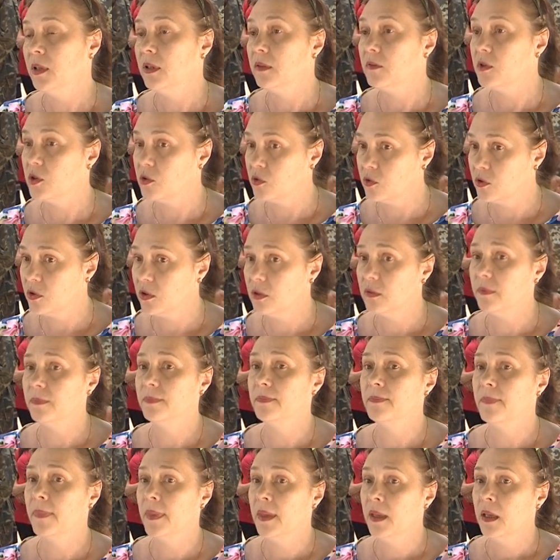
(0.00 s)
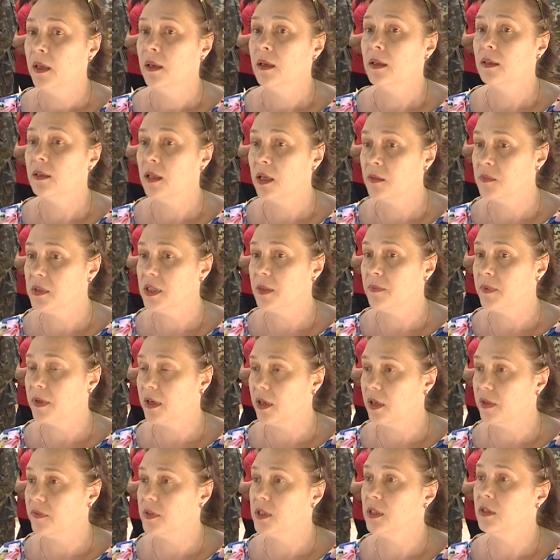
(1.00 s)
Все, там
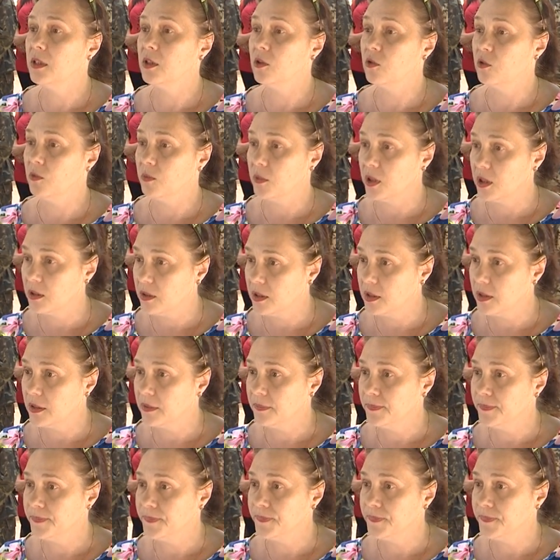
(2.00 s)
забрали все документы